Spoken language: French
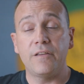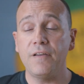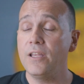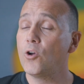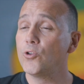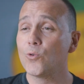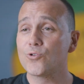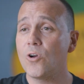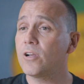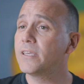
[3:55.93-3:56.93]
En effet, il y a un autre
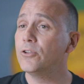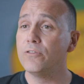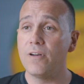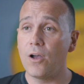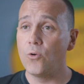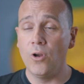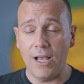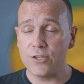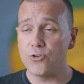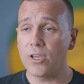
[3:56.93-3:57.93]
joueur qui est devant eux,
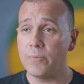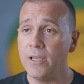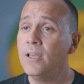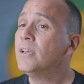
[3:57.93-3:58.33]
assurément.